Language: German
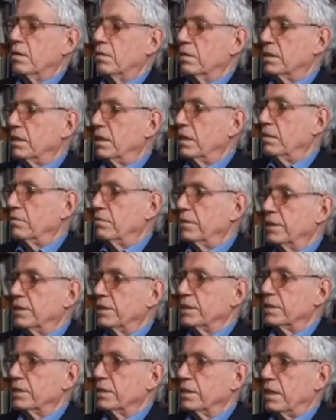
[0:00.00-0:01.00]
Und kein
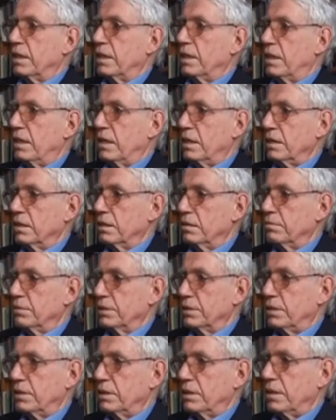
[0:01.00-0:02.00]
Mensch ist in der Lage,
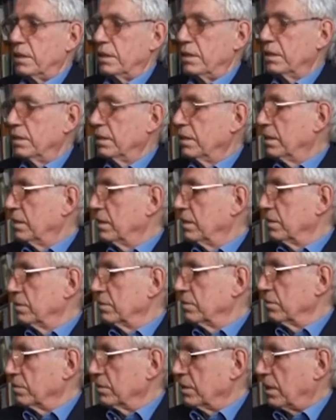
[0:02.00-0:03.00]
bisher
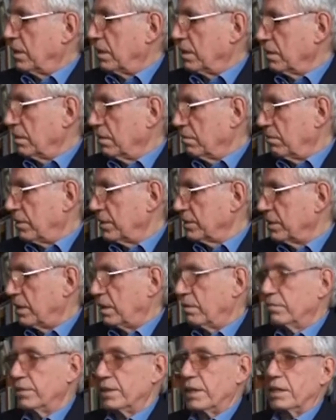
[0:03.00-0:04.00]
zu sagen, was
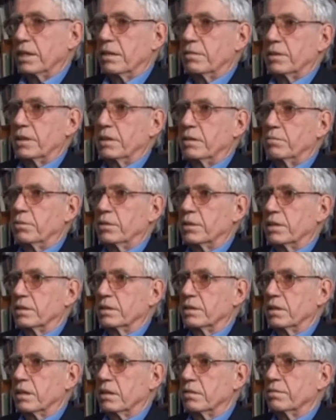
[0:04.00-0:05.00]
haben wir denn im
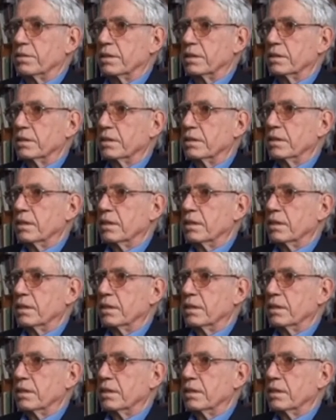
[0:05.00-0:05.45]
Geopotentialfeld.